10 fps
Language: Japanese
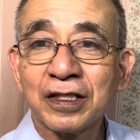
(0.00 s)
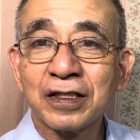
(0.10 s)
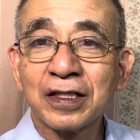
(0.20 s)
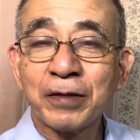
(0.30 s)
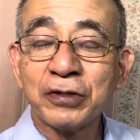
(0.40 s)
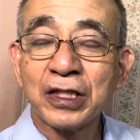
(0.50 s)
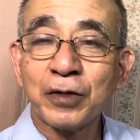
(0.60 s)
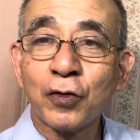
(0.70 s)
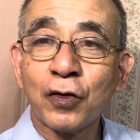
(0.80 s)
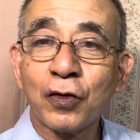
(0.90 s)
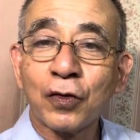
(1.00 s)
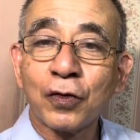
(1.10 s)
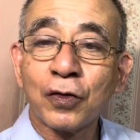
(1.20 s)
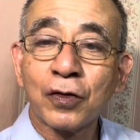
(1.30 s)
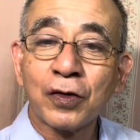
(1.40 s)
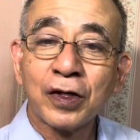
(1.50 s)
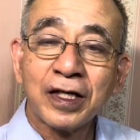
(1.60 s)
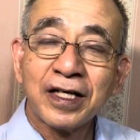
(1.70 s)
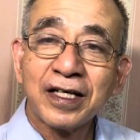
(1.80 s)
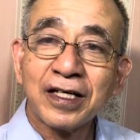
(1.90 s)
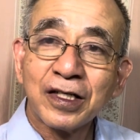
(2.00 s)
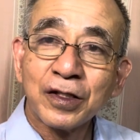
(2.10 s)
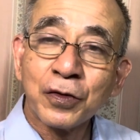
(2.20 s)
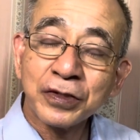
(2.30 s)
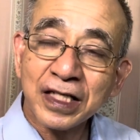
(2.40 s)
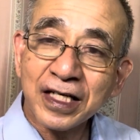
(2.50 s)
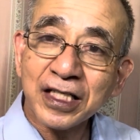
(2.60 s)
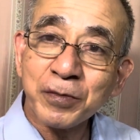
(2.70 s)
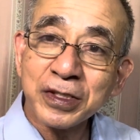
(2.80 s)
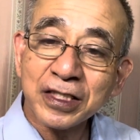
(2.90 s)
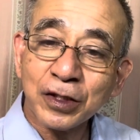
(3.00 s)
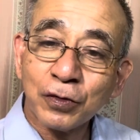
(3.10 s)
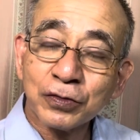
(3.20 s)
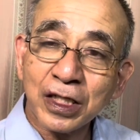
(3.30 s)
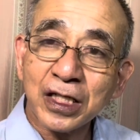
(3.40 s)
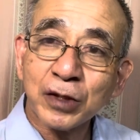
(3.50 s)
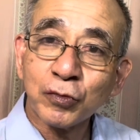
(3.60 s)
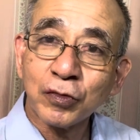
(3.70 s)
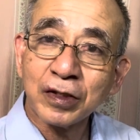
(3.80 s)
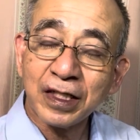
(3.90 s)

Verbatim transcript: 南部でも、えー、攻勢かけてますけど、ウクライナも